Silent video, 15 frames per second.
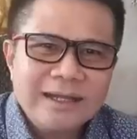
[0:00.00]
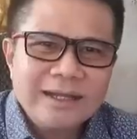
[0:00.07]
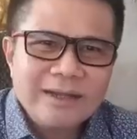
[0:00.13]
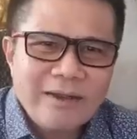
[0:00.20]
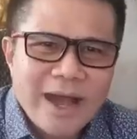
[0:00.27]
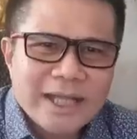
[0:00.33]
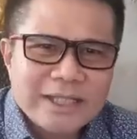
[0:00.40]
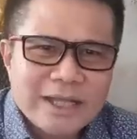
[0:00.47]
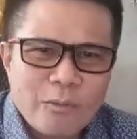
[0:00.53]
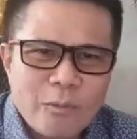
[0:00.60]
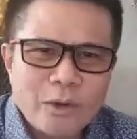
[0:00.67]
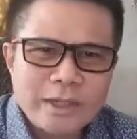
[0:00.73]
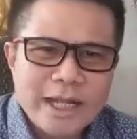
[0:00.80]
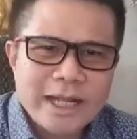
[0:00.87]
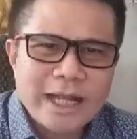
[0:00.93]
ก็อาจจะโหว
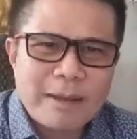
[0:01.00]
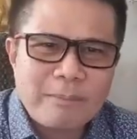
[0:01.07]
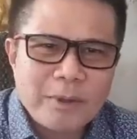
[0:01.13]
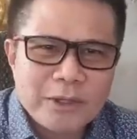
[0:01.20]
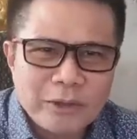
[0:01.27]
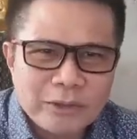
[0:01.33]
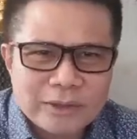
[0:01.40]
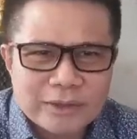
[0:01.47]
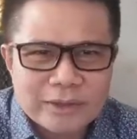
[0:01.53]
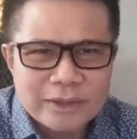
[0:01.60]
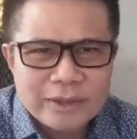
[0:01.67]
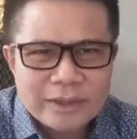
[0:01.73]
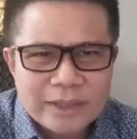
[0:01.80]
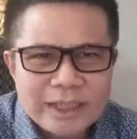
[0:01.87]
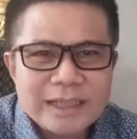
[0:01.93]
ตให้กับประยุทธ์
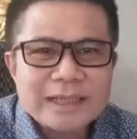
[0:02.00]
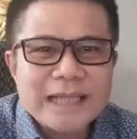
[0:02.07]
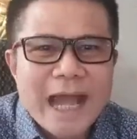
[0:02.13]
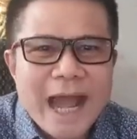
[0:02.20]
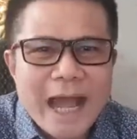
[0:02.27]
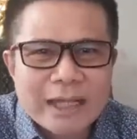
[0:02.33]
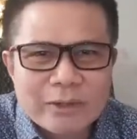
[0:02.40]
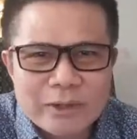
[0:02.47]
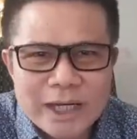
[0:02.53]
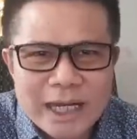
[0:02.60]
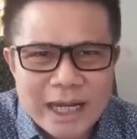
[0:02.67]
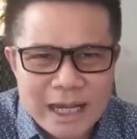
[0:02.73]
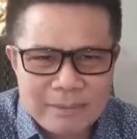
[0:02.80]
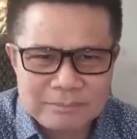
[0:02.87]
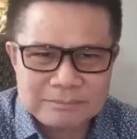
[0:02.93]
คือแต่ตรงนี้
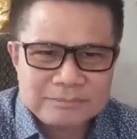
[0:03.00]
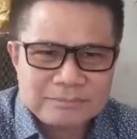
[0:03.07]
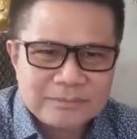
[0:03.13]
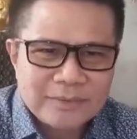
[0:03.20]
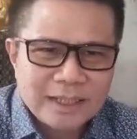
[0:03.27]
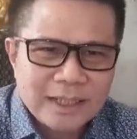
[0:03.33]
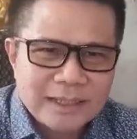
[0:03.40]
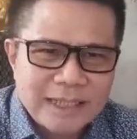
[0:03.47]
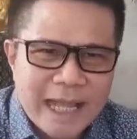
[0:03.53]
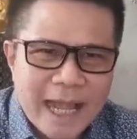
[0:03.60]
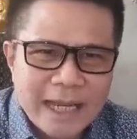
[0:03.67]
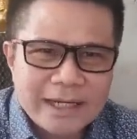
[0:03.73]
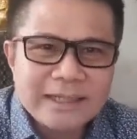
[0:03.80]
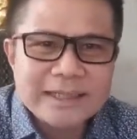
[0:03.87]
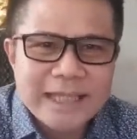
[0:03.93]
แหละครับแต่
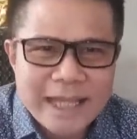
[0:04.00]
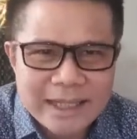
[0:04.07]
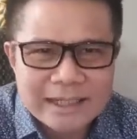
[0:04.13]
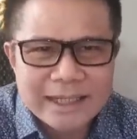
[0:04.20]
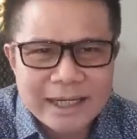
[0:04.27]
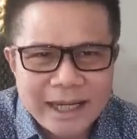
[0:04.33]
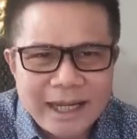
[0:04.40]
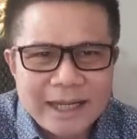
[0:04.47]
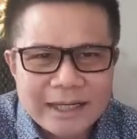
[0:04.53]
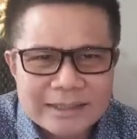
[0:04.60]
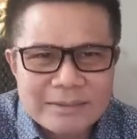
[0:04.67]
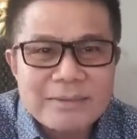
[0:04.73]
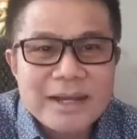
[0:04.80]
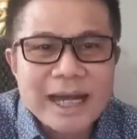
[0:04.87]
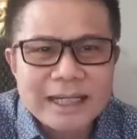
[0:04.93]
หรือติ่งนี่แหละ
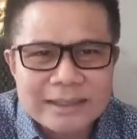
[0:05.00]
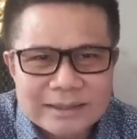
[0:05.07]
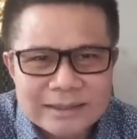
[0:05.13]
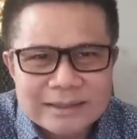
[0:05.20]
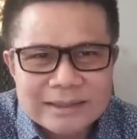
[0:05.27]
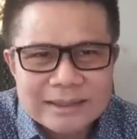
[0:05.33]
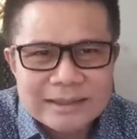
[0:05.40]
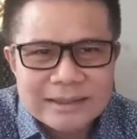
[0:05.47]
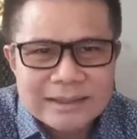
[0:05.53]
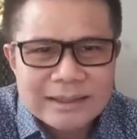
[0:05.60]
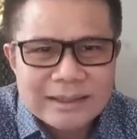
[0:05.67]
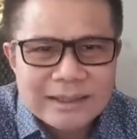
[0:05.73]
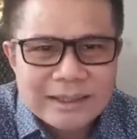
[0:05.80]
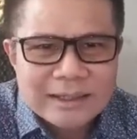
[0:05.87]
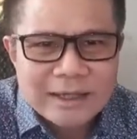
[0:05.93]
สำคัญ
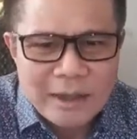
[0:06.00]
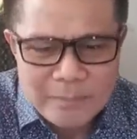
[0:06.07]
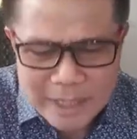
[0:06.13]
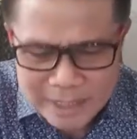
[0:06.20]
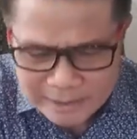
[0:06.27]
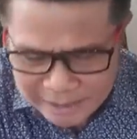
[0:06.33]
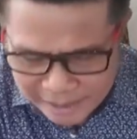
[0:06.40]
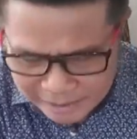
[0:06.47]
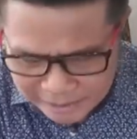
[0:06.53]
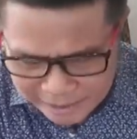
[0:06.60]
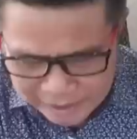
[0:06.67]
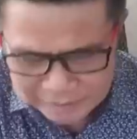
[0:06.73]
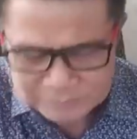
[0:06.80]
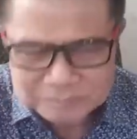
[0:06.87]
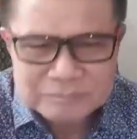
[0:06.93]
ก็มีอีกซีกห
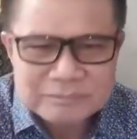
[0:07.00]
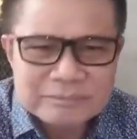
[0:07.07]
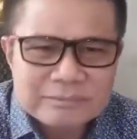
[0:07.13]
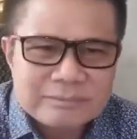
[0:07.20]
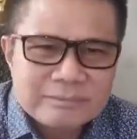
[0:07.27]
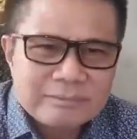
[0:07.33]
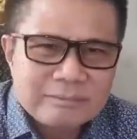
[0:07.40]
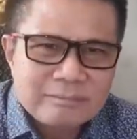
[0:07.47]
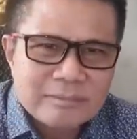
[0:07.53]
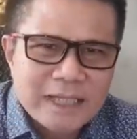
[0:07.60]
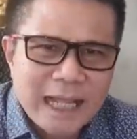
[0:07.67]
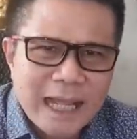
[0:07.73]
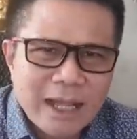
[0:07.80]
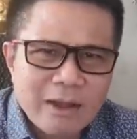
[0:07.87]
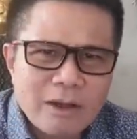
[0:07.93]
นึ่ง
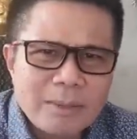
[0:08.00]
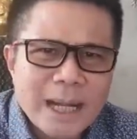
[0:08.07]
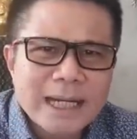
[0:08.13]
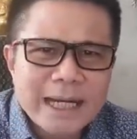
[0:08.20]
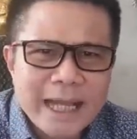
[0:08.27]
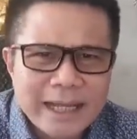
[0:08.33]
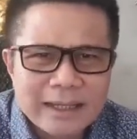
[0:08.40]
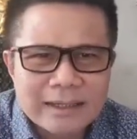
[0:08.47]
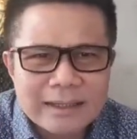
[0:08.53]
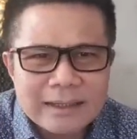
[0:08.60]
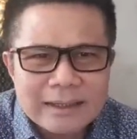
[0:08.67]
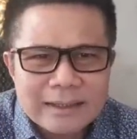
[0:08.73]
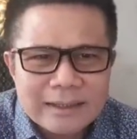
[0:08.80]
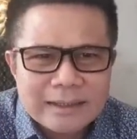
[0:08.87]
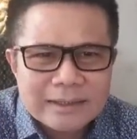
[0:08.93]
นะของพรรคเล็ก
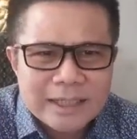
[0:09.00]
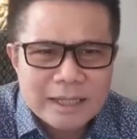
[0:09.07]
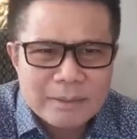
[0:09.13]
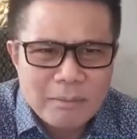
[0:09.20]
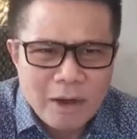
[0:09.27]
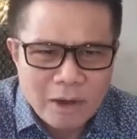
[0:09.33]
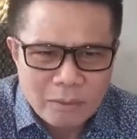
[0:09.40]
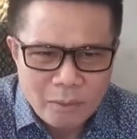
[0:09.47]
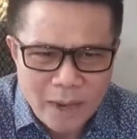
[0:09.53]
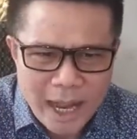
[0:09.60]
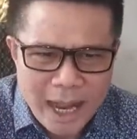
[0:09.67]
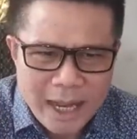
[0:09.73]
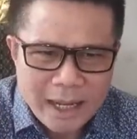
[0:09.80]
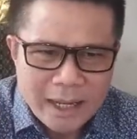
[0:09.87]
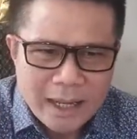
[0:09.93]
ที่บอก
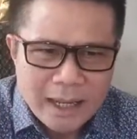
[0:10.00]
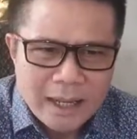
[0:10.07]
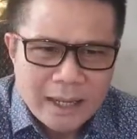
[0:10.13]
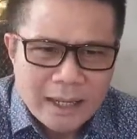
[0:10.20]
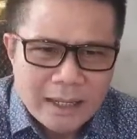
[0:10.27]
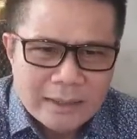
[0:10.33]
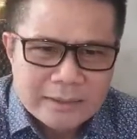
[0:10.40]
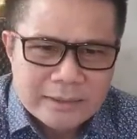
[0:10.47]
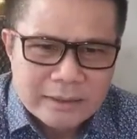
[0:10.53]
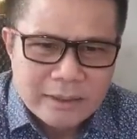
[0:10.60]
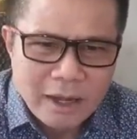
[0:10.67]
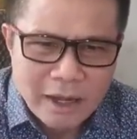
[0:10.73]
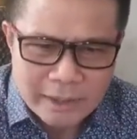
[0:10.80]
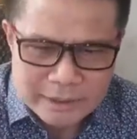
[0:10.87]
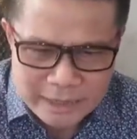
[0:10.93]
ว่า
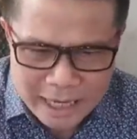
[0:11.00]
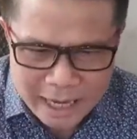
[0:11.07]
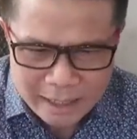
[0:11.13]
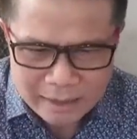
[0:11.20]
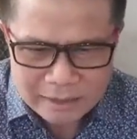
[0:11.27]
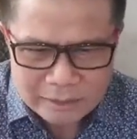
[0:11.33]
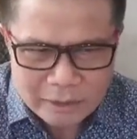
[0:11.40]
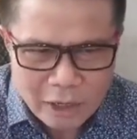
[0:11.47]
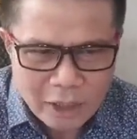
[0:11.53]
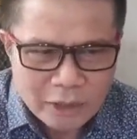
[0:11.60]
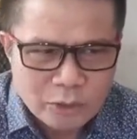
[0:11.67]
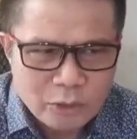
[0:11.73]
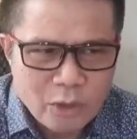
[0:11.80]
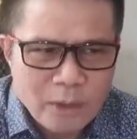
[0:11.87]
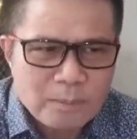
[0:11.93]
ก็จะถอน
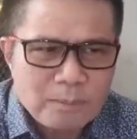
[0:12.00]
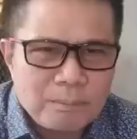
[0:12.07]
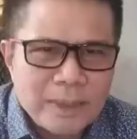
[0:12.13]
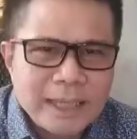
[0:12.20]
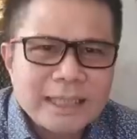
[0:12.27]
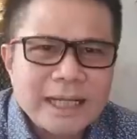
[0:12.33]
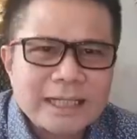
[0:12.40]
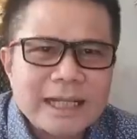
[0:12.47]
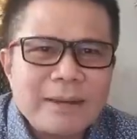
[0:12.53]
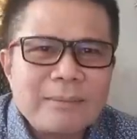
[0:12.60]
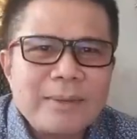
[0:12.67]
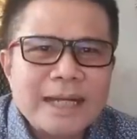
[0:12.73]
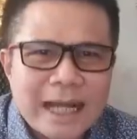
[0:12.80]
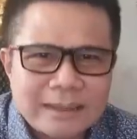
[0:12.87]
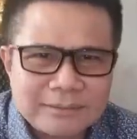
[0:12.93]
ตัวเหมือนกับธร
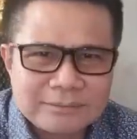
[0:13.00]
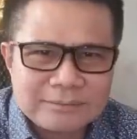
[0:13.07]
รมนัส